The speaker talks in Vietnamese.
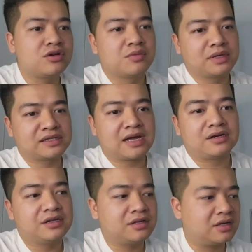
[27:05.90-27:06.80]
đường mà sang
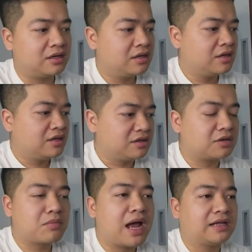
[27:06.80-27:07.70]
đến
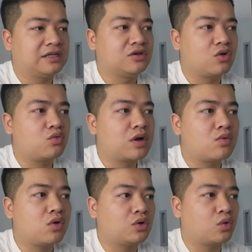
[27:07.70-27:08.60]
Nhật Bản thì nó cũng
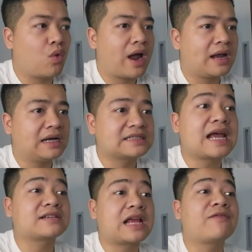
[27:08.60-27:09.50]
không còn quá
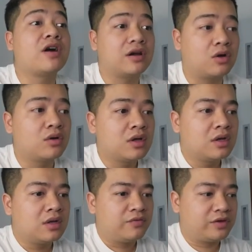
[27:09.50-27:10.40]
là xa vời đâu.
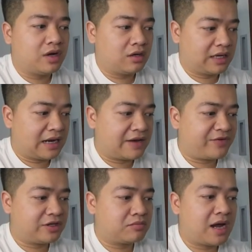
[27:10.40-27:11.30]
Vì ở Thái Lan
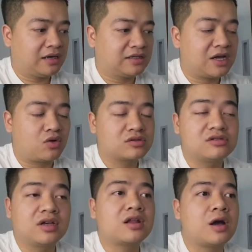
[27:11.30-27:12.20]
và Nhật Bản người ta có
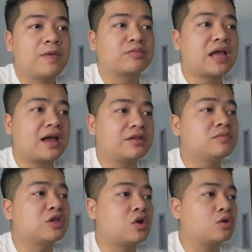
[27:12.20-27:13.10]
sự kết hợp, hợp tác như
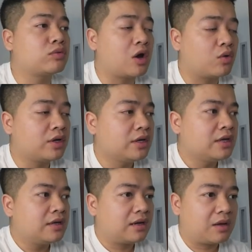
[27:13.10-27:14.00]
mình nói lúc đầu ấy,
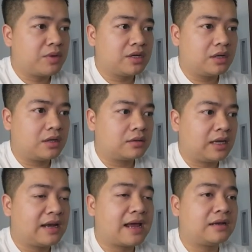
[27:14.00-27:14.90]
là bên
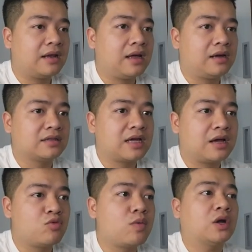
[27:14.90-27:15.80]
Thái Lan là người
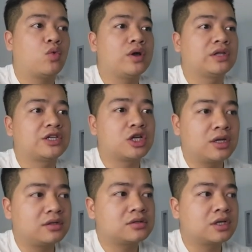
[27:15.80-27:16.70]
ta mua bản quyền tại
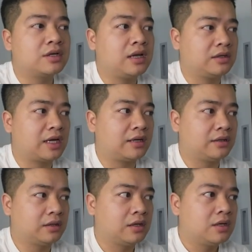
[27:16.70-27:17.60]
J-League, cho nên là
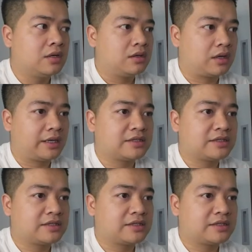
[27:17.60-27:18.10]
tại cái